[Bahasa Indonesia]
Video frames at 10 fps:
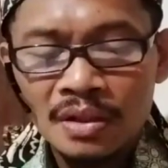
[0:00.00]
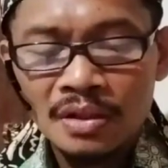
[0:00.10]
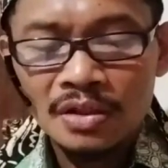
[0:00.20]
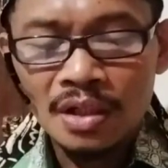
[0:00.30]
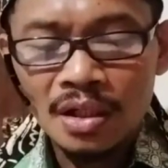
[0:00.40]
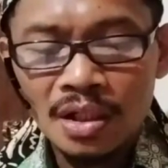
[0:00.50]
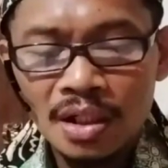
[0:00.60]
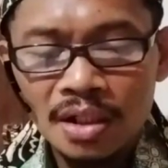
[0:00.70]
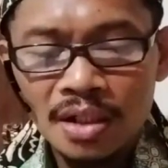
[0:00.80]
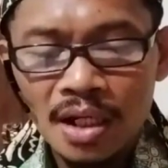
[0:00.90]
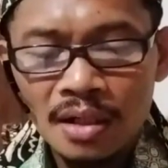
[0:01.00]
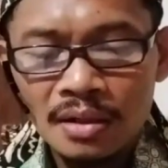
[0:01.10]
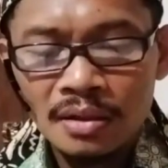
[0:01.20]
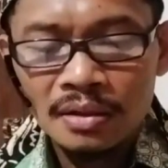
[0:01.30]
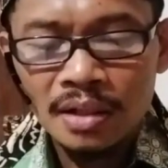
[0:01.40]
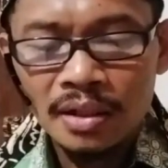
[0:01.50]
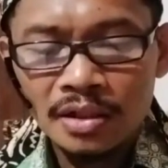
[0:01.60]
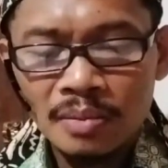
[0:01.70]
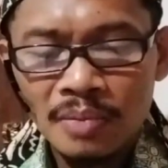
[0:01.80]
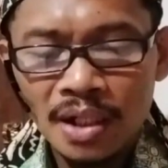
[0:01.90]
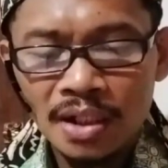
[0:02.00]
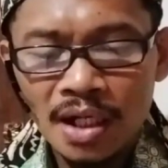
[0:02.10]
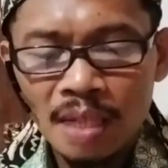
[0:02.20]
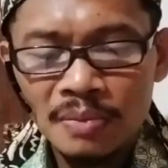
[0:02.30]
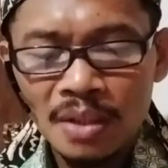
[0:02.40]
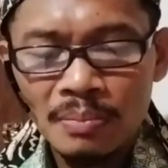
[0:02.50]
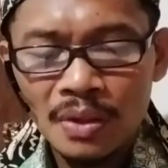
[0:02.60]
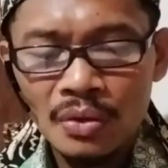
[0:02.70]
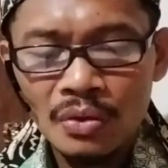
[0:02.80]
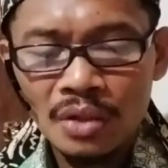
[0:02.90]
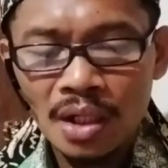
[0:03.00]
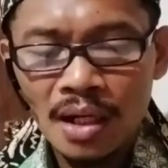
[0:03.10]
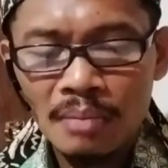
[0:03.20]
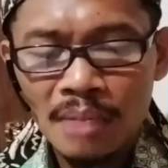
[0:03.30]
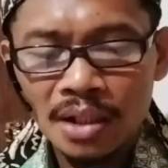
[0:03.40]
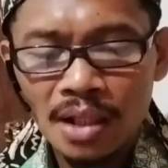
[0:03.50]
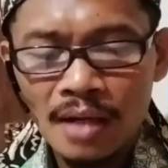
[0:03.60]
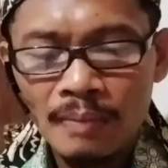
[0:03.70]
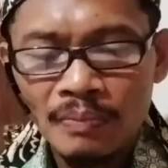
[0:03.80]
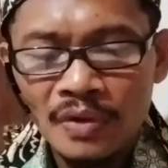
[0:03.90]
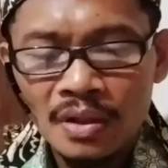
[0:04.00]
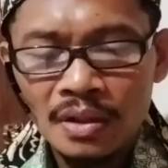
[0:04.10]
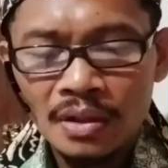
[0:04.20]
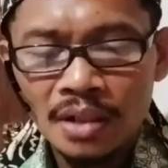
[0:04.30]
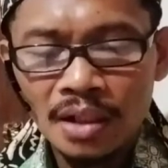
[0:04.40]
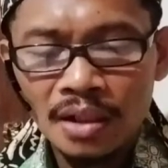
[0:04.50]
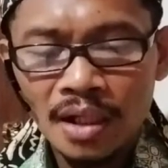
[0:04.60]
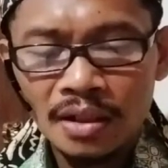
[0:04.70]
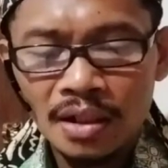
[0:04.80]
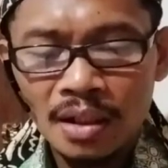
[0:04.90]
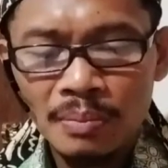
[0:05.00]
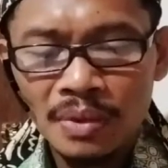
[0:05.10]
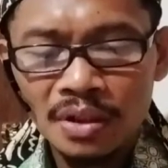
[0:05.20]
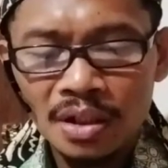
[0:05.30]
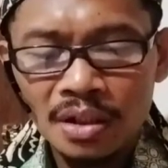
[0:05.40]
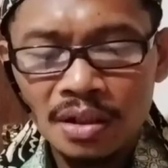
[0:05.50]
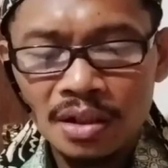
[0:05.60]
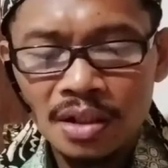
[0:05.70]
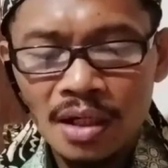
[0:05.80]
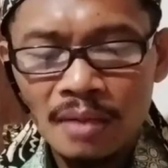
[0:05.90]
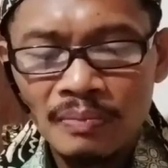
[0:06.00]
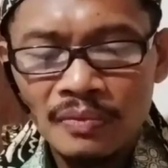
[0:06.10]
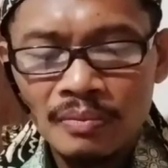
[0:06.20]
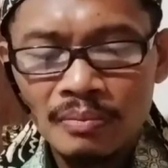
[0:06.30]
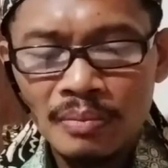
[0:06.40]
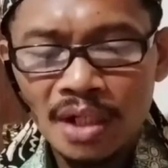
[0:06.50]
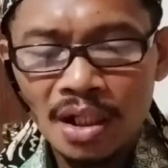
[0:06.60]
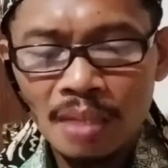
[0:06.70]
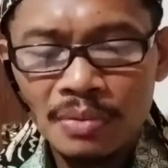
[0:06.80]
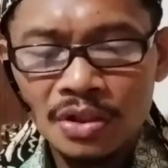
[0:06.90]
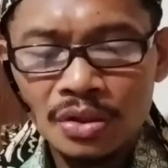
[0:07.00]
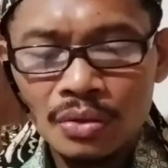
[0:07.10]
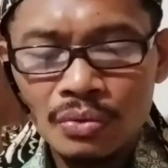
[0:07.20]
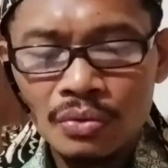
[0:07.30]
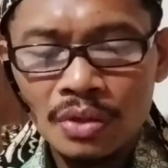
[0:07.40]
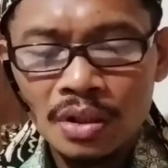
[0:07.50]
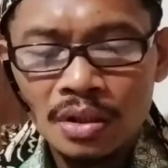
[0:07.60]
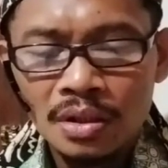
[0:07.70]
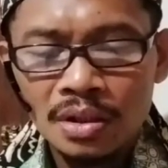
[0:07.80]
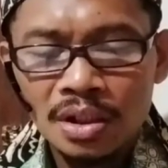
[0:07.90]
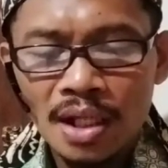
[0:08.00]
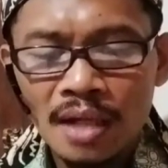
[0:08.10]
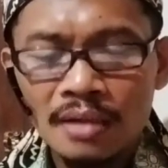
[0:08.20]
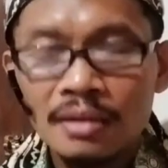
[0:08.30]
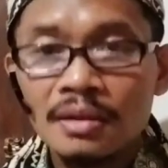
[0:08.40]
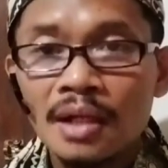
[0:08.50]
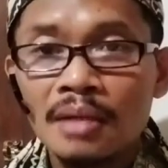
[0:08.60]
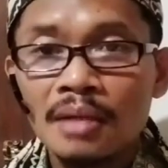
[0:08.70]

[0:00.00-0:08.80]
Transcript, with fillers: sekelilingnya dan di sebelah dalamnya penuh dengan mata dan dengan tidak berhenti-hentinya mereka berseru siang dan